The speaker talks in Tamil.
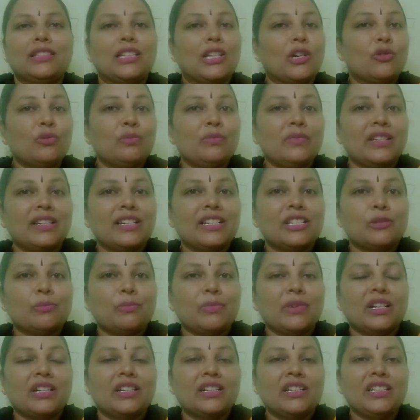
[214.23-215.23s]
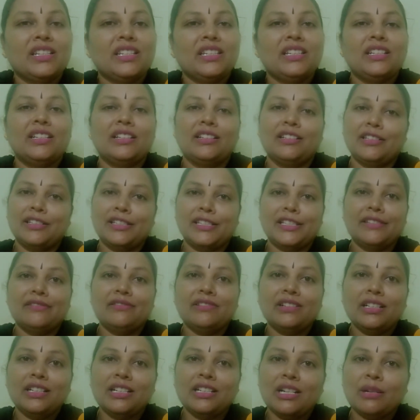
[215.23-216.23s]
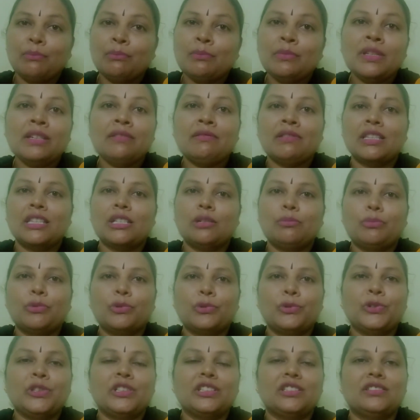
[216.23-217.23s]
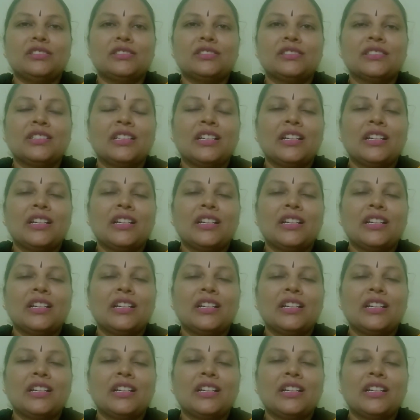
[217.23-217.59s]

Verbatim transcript: லவ் மேரேஜ் பண்ணி இவரை நம்பி வந்த பொண்ணு அது